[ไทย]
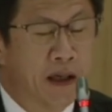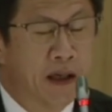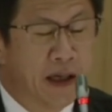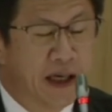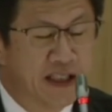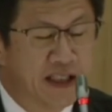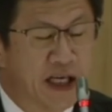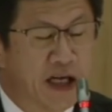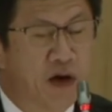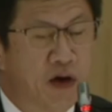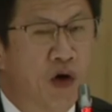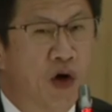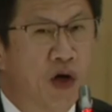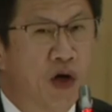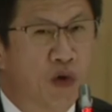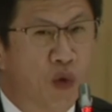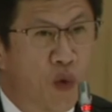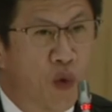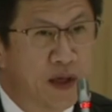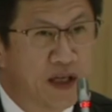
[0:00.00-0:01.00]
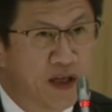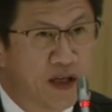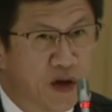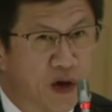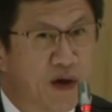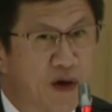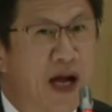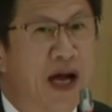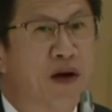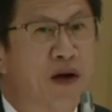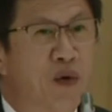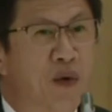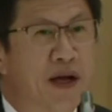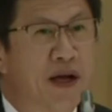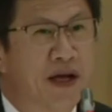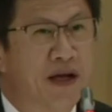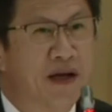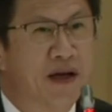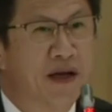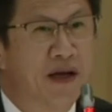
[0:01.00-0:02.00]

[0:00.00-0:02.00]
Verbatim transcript: เกษตรกรควรจะต้องได้ด้วย